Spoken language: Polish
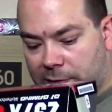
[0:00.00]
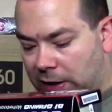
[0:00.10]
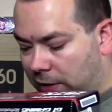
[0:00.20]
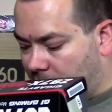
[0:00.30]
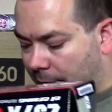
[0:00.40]

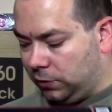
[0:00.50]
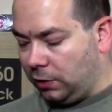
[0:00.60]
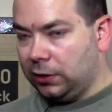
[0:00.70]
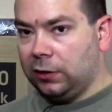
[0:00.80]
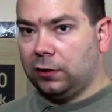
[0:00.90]
zanim tam
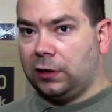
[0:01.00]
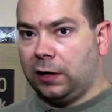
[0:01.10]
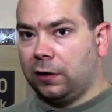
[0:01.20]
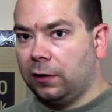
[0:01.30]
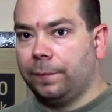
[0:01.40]
dojdę do
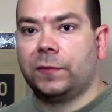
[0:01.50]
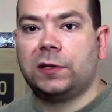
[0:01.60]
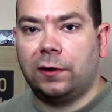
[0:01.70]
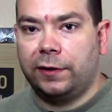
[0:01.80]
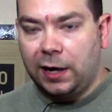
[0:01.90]
tego,
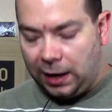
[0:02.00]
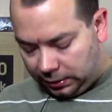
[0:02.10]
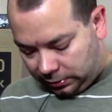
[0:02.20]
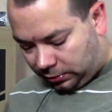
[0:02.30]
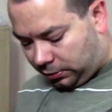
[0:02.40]
co i
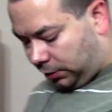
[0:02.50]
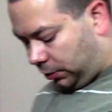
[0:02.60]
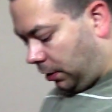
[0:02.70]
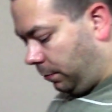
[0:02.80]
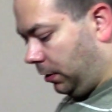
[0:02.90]
jak, to
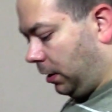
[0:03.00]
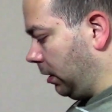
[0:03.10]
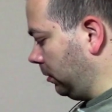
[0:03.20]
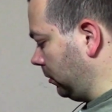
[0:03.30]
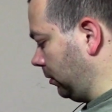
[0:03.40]
troszeczkę
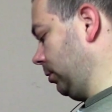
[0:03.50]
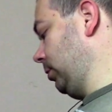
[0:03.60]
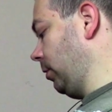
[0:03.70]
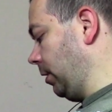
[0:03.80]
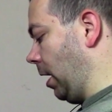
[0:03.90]
minie, znaczy
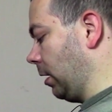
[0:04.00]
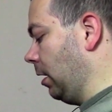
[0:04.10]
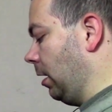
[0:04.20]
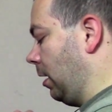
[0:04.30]
co i jak,